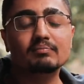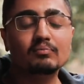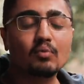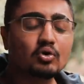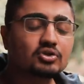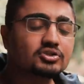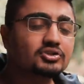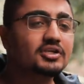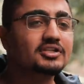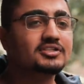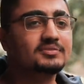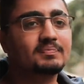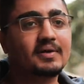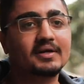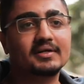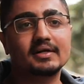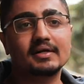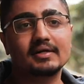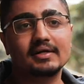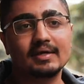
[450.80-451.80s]
मोस्ट
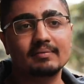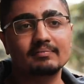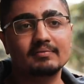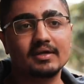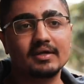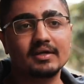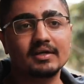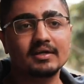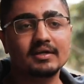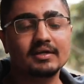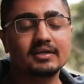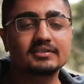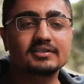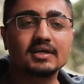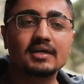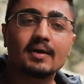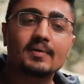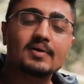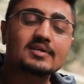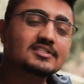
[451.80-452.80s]
रिस्पेक्टेड टीम थी
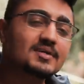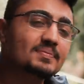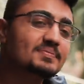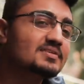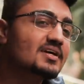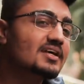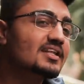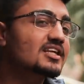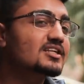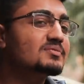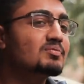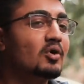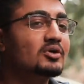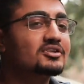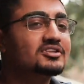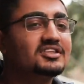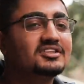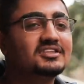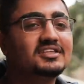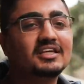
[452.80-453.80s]
जिनके पास सबसे ज़्यादा
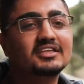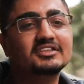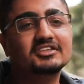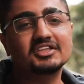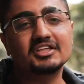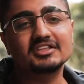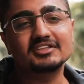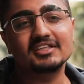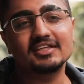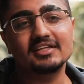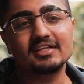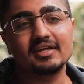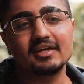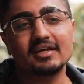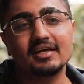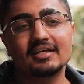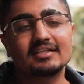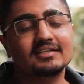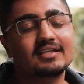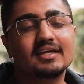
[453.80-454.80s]
स्पॉन्सर्स थे जर्सी थे
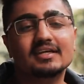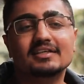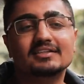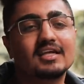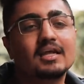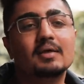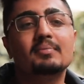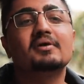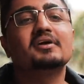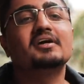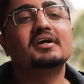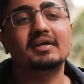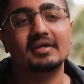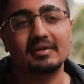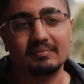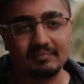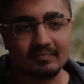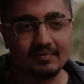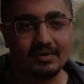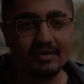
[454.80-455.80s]
इट्स लाइक अ सेलिब्रिटी
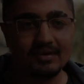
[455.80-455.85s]
टीम